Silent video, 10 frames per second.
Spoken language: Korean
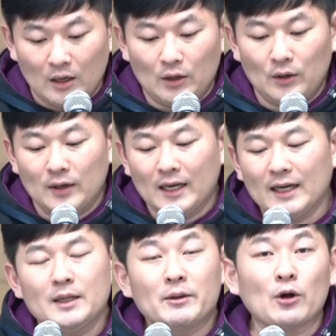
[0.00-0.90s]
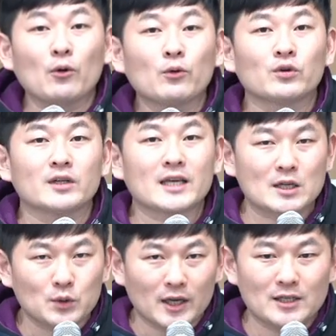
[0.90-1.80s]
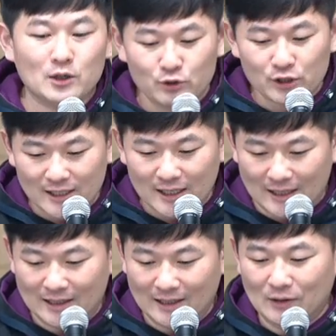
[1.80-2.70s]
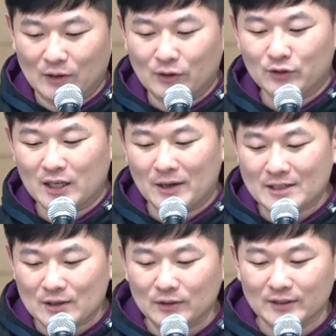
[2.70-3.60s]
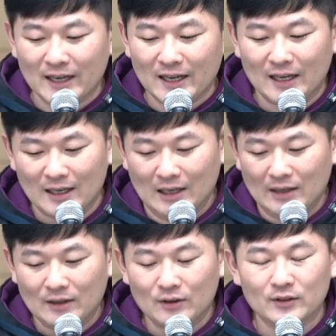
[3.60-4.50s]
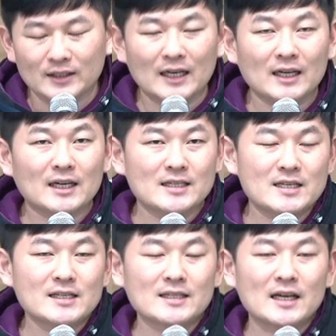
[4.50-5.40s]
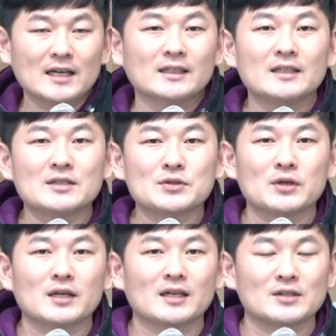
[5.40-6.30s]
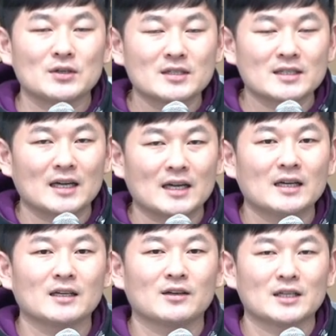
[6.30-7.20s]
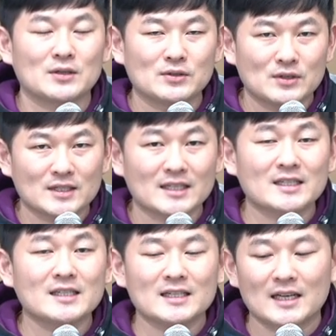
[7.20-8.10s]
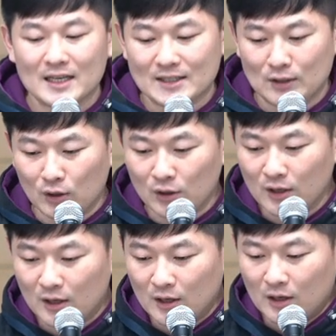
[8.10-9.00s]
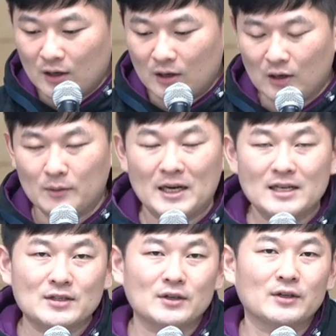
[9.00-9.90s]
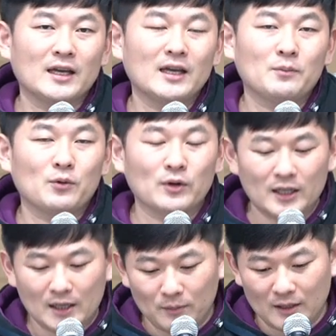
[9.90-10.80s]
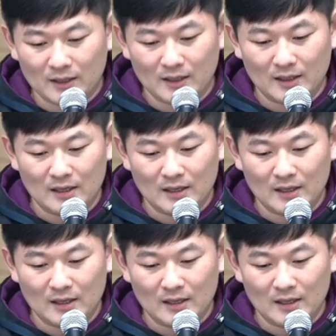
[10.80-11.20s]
어, 하나님의 경고를 계속해서 무시한 어, 유다 백성들의 어, 타락한 실상을 저희가 전장과 전전장 실장에서 8절에 보게 됩니다.